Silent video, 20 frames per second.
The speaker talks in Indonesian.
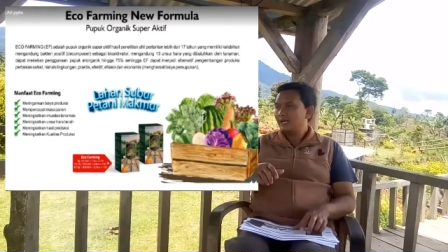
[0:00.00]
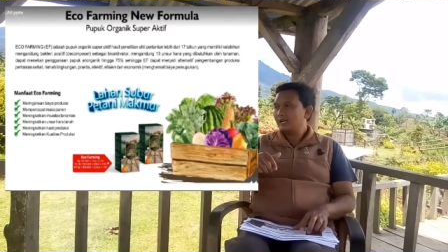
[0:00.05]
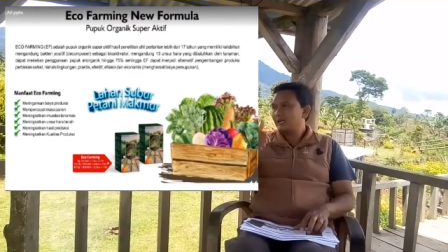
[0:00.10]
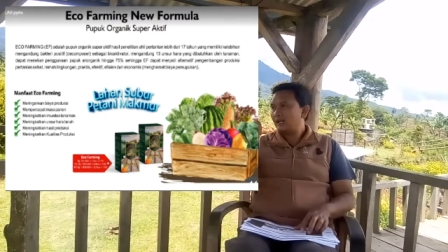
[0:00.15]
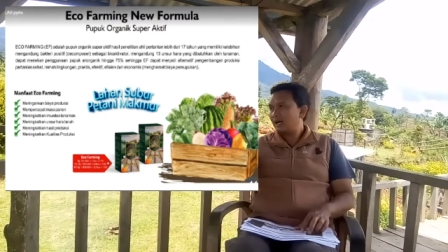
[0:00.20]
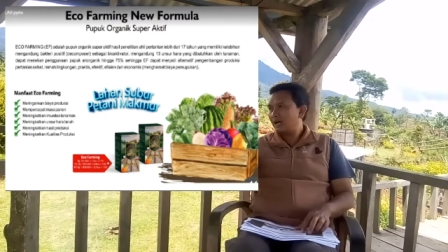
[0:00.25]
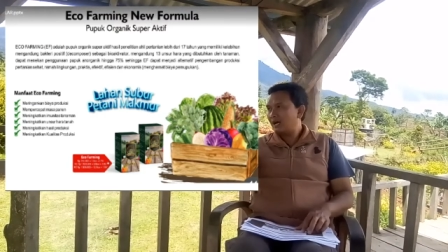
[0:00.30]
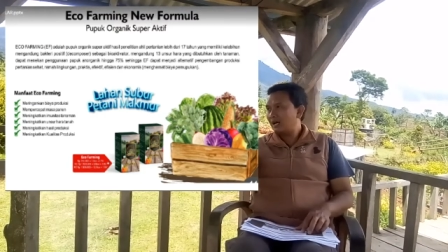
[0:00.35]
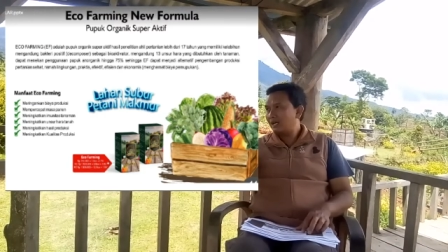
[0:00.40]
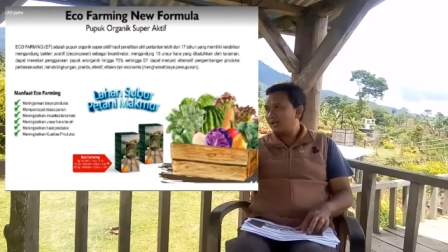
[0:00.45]

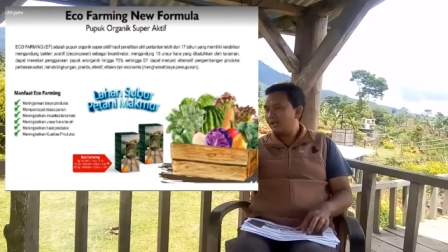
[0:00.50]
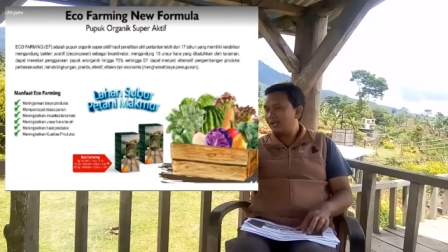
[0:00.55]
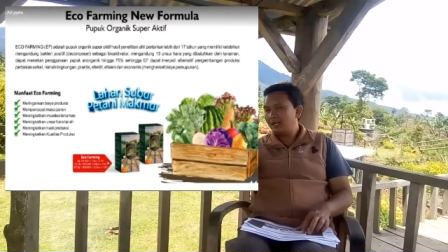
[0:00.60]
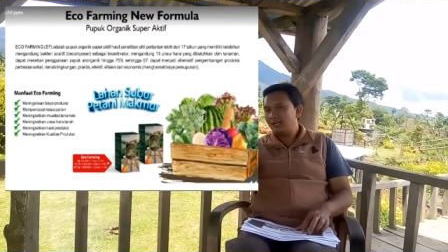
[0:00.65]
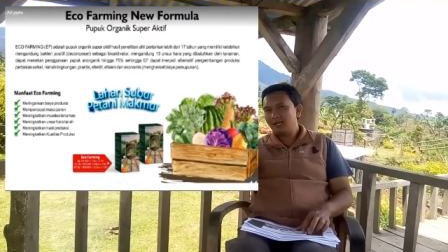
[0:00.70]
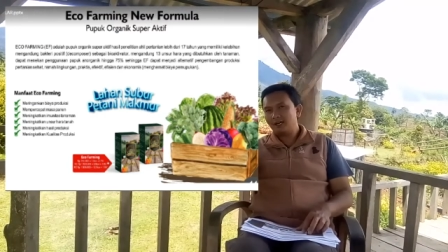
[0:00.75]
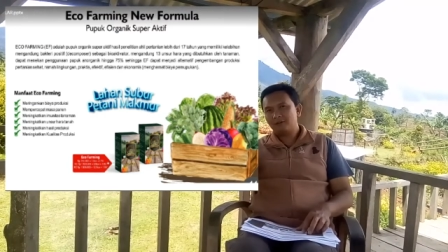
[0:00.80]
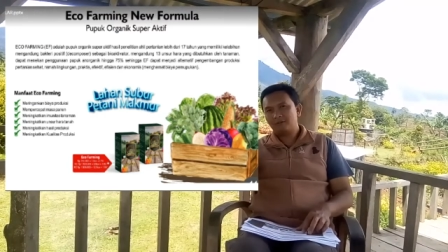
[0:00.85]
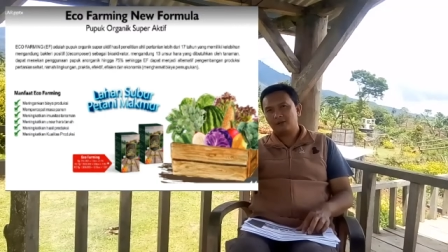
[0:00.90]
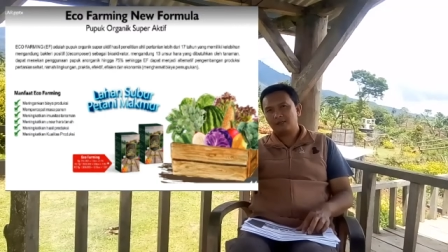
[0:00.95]
Nah, ini
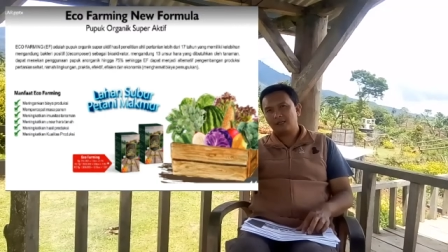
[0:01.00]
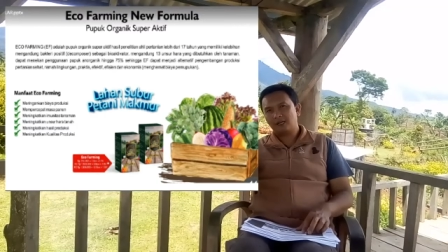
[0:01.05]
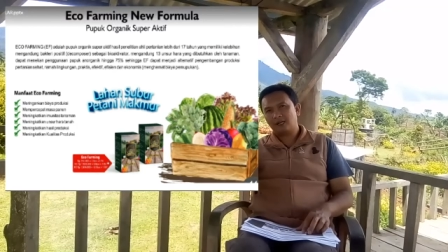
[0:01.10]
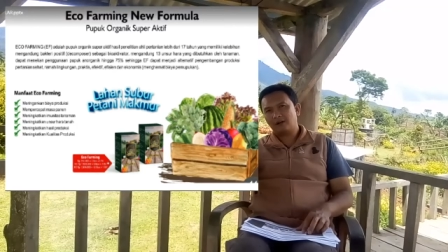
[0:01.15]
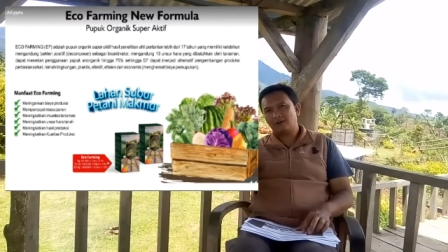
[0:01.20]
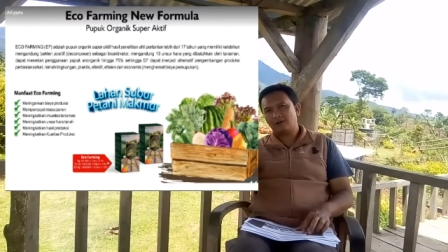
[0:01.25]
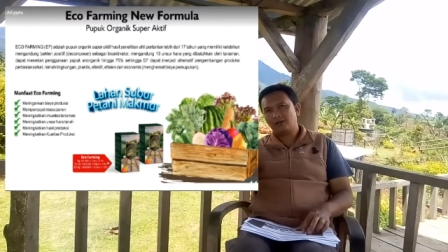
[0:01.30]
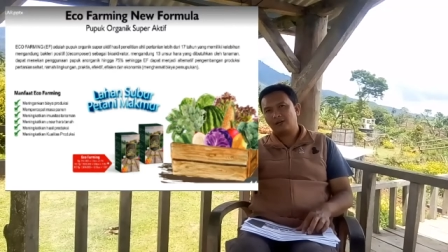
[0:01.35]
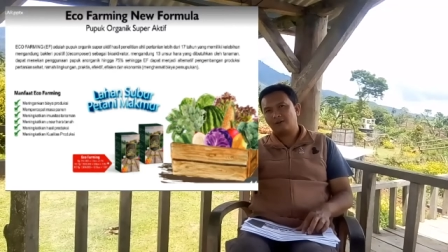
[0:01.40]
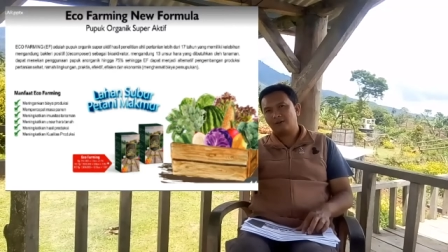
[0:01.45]
gambarnya
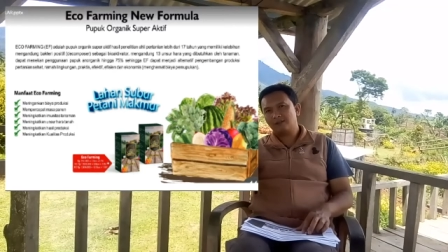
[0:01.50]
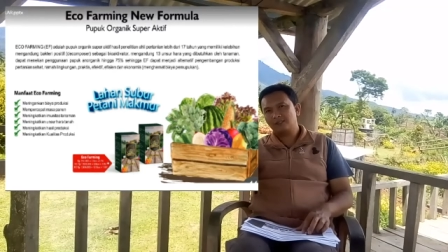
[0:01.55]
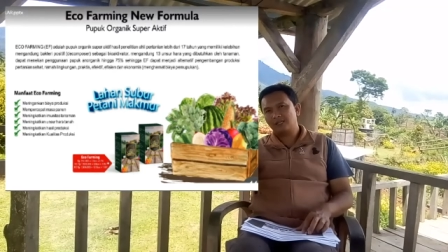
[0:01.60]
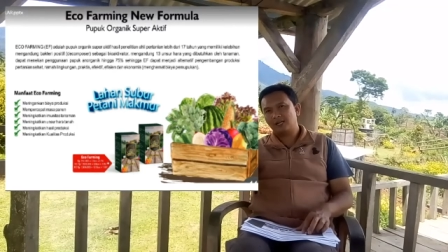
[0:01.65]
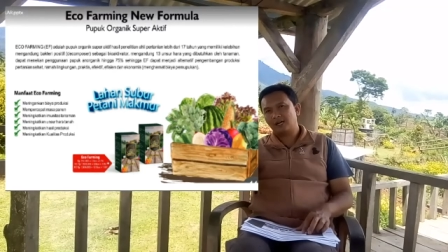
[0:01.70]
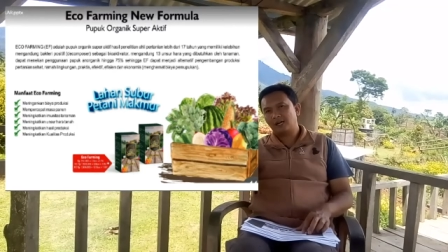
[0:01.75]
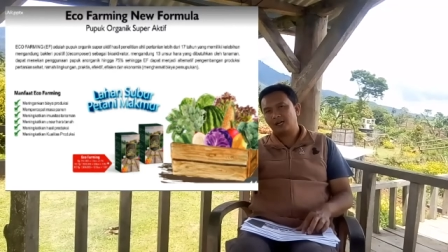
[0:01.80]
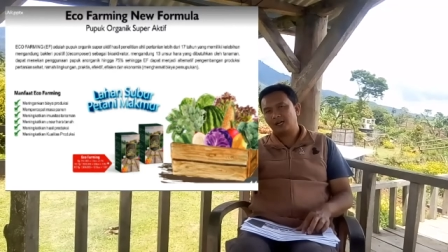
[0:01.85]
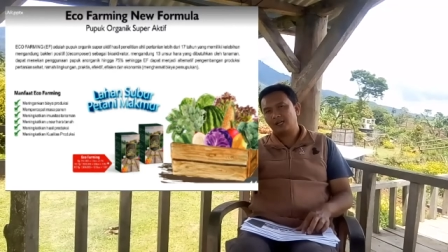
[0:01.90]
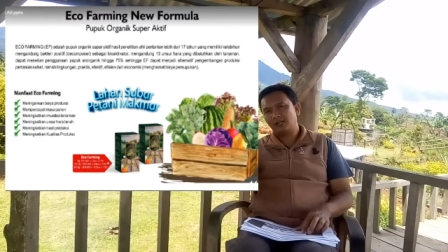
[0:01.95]
kawan-kawan,
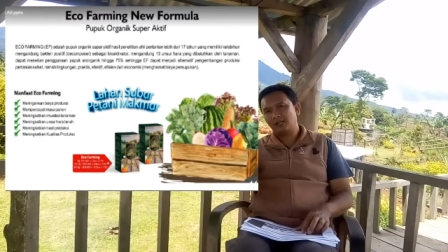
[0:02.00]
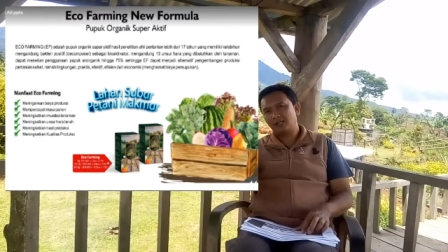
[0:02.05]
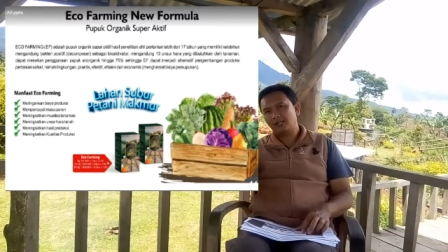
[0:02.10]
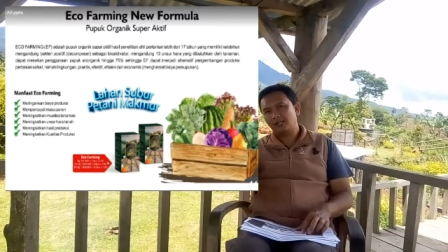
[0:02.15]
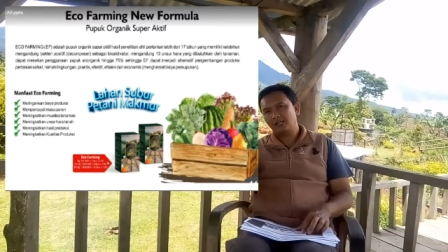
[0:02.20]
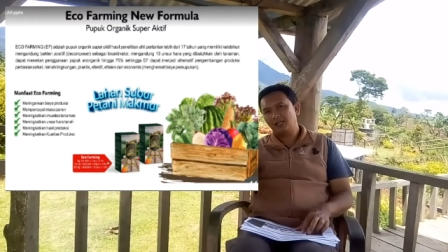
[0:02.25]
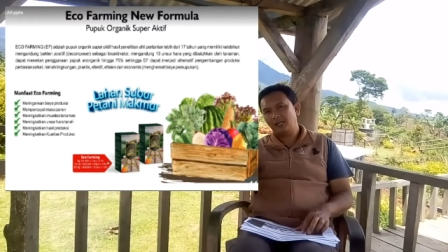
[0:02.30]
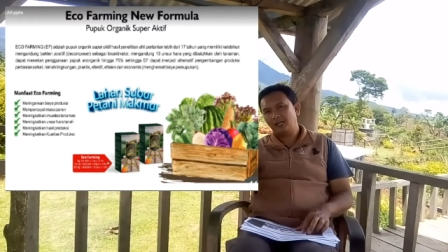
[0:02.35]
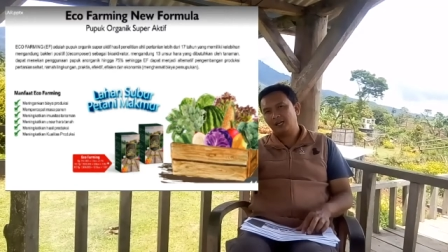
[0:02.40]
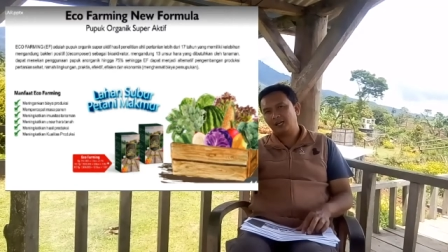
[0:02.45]
silakan
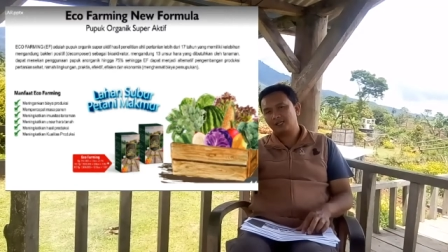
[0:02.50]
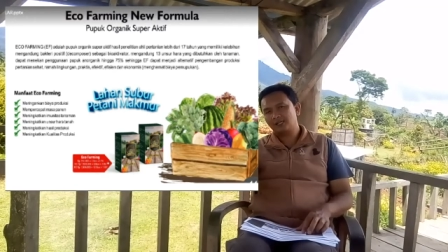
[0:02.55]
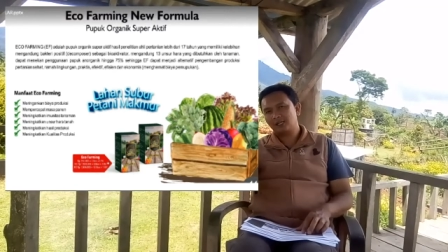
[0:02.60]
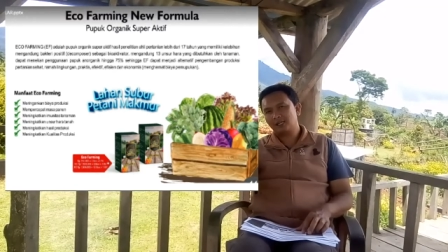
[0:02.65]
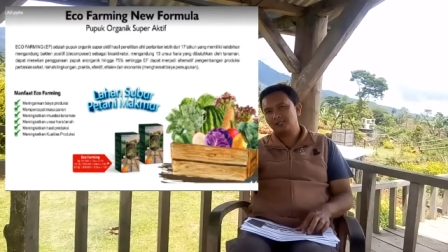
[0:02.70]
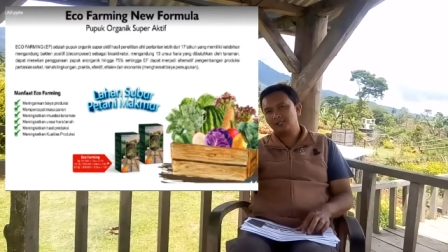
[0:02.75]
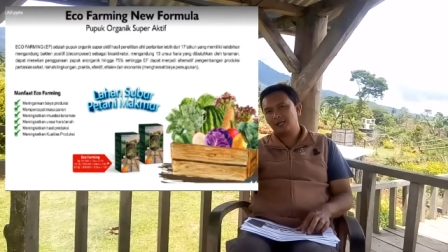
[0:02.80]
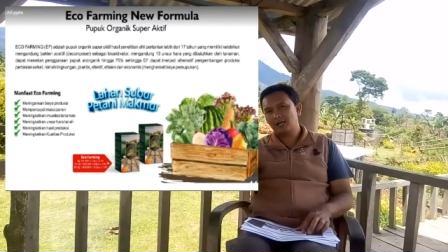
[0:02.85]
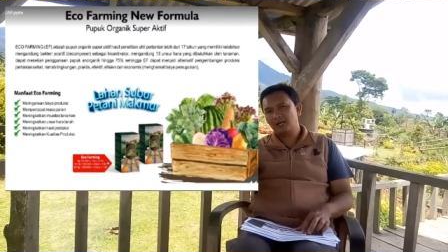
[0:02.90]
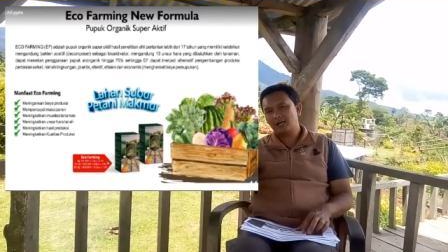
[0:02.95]
dilihat
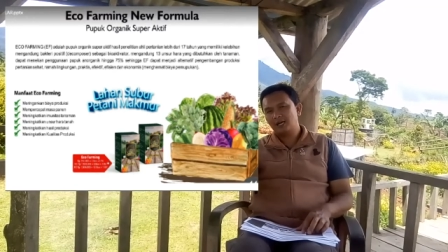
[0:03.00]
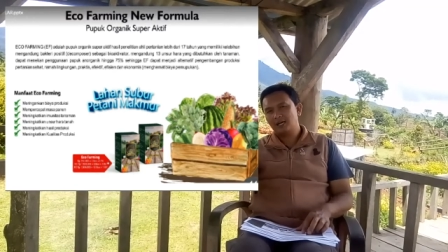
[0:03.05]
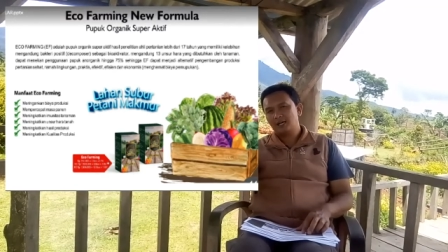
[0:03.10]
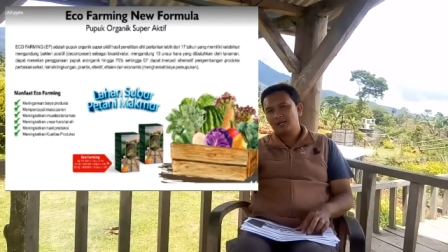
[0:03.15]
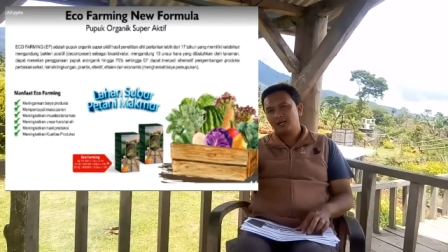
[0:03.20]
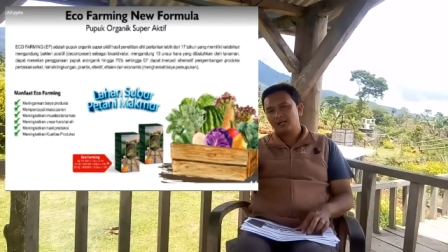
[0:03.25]
saja,